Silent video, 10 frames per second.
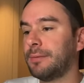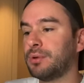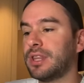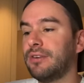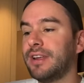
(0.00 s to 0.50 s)

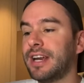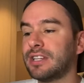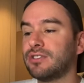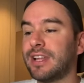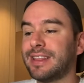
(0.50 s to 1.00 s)
Reportaron
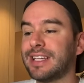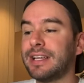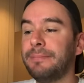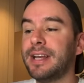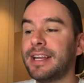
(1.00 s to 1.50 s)
ingresos de
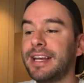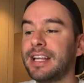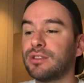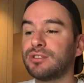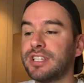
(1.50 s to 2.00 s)

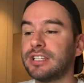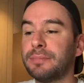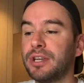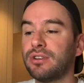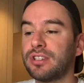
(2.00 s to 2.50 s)
13.510
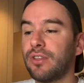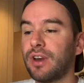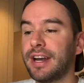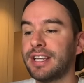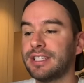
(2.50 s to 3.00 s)
millones de
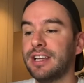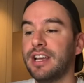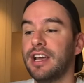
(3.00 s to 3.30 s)
dólares,